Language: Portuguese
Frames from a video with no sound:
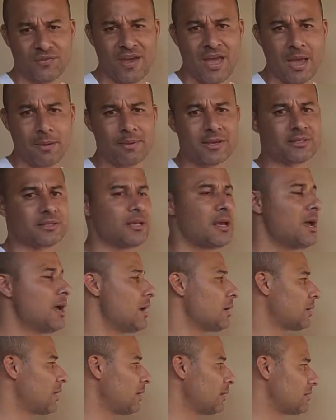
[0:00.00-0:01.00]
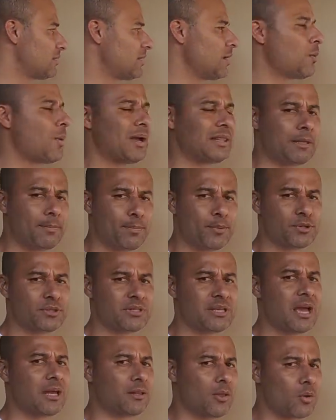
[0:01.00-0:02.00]
fêmeas.
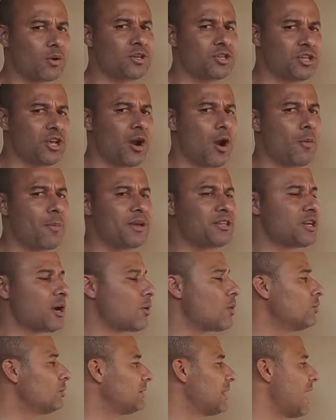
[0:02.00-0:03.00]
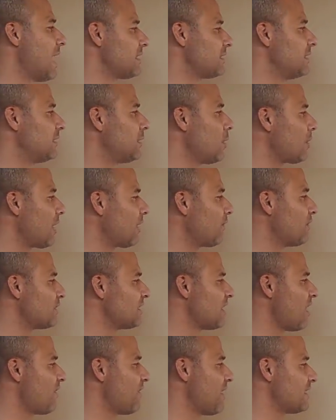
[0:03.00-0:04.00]
50% é o que geralmente acontece. Então o que, que
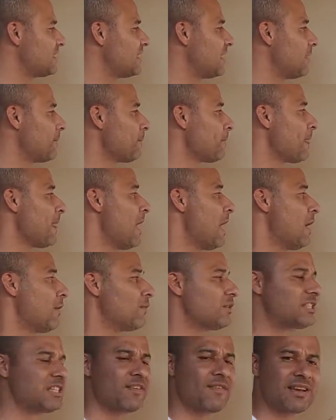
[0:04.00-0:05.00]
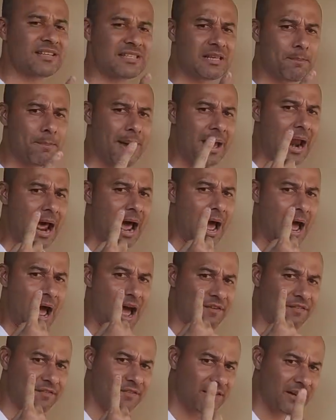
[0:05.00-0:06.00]
você vai fazer? Você vai separar
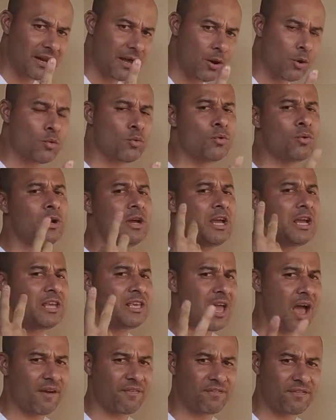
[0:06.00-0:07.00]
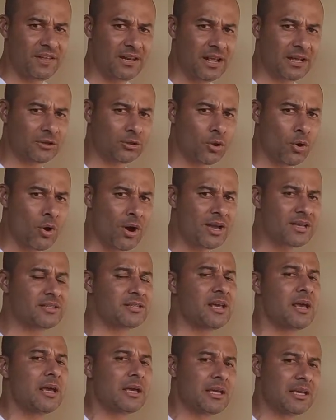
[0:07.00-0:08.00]
a filha 1 e a filha 2,
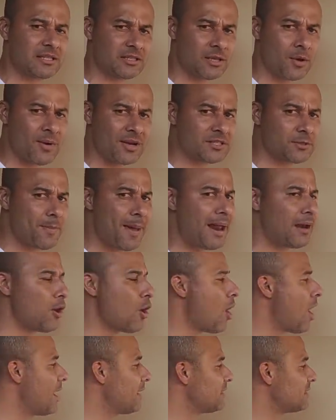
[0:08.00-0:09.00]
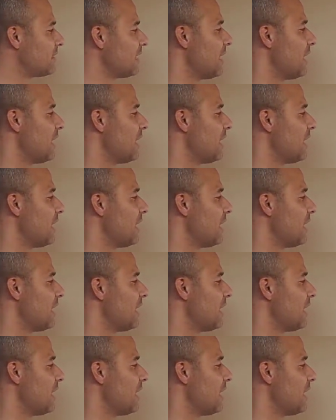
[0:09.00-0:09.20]
que são as melhores,